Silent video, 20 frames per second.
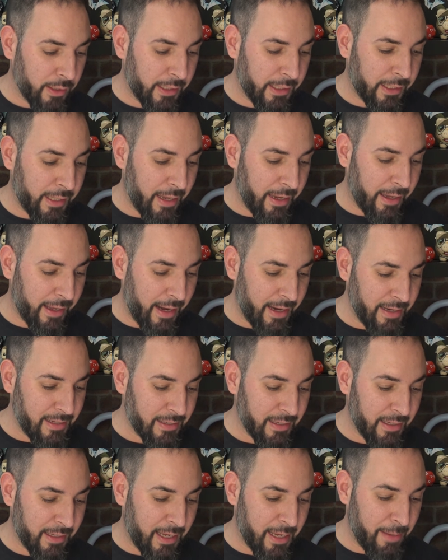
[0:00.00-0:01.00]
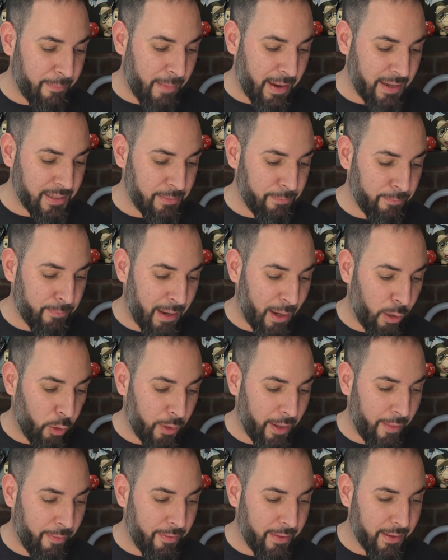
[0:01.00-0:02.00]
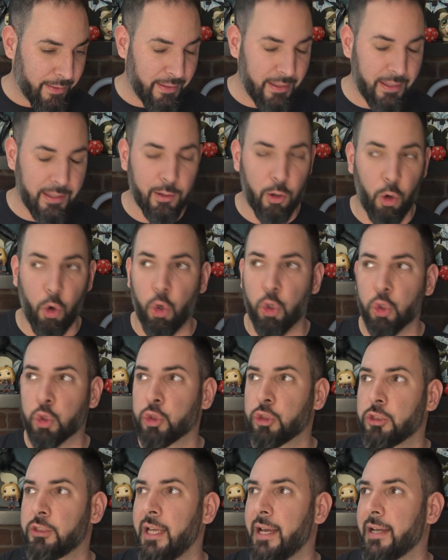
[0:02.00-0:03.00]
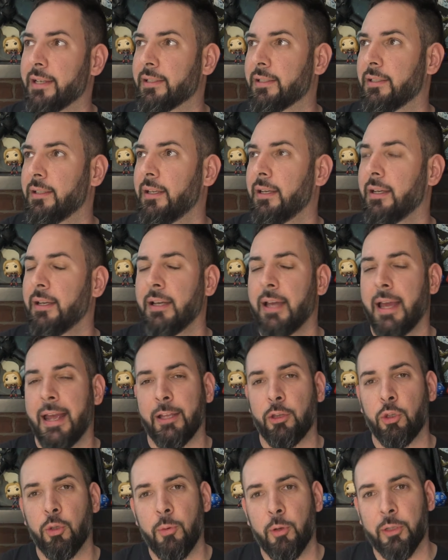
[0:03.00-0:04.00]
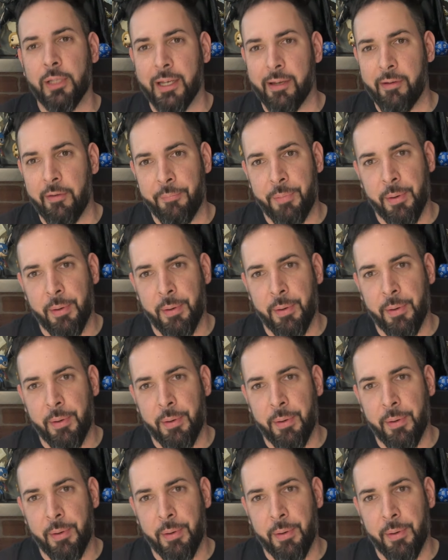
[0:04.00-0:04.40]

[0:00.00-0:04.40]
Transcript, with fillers: que crees que más valoran de ti? Hostias, esto me lo tenía que haber